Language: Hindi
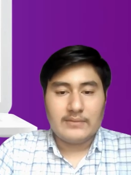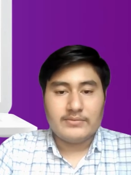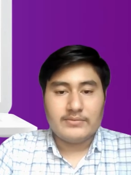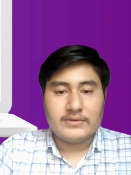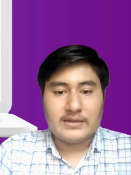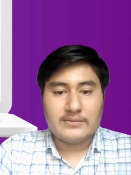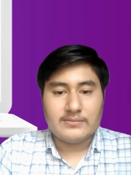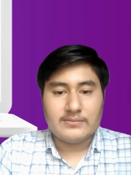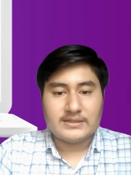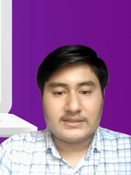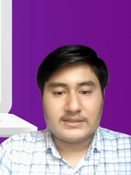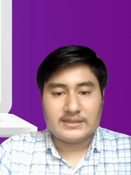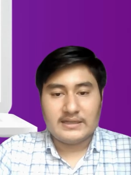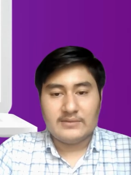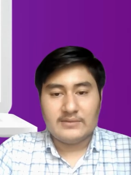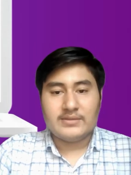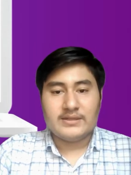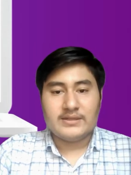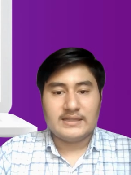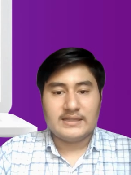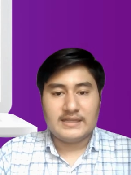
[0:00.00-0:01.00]
आप यहाँ पर
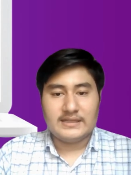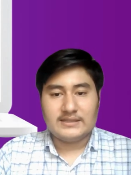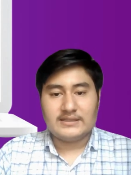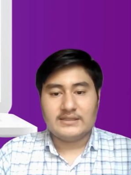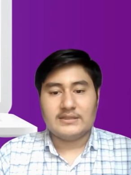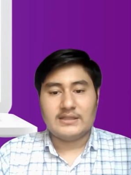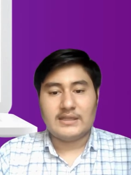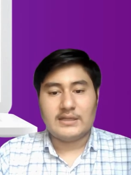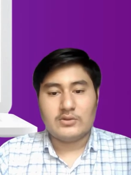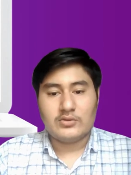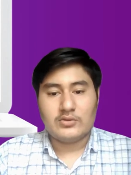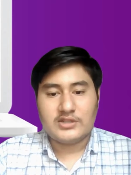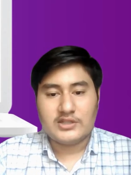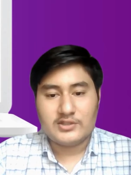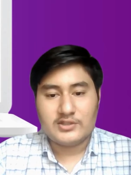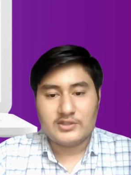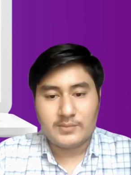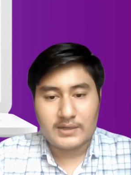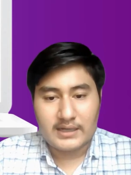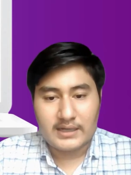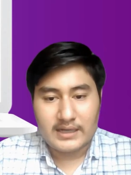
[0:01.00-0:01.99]
स्क्रीन पर देख सकते हैं कुछ
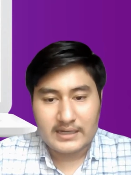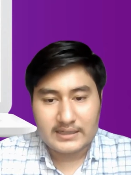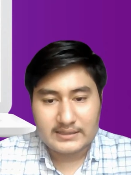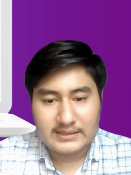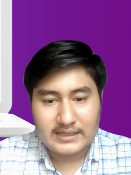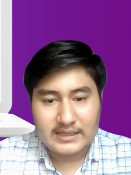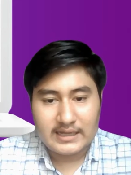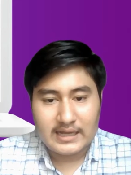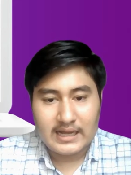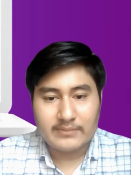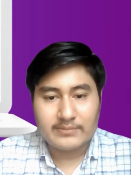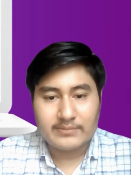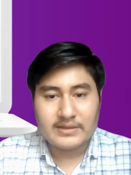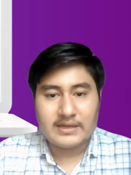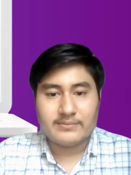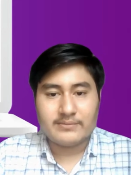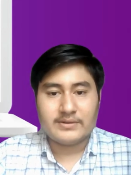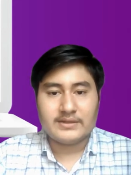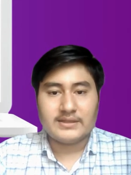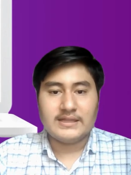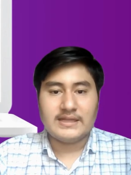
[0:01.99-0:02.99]
इस प्रकार से आप
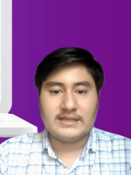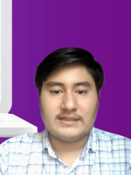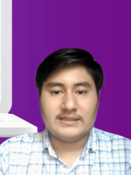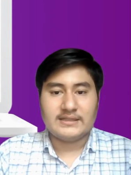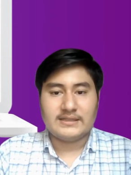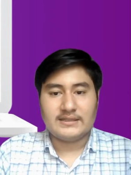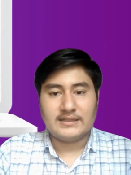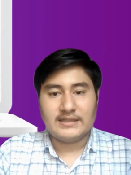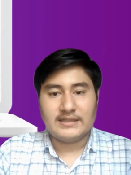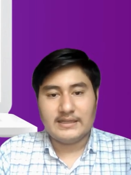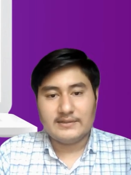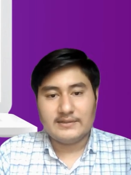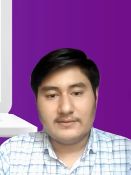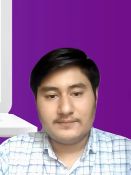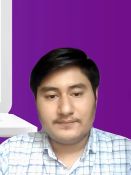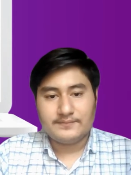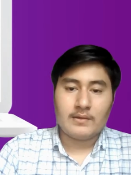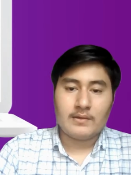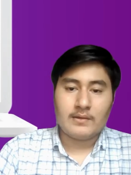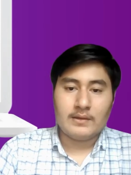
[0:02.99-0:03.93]
यहाँ पर देख सकते हैं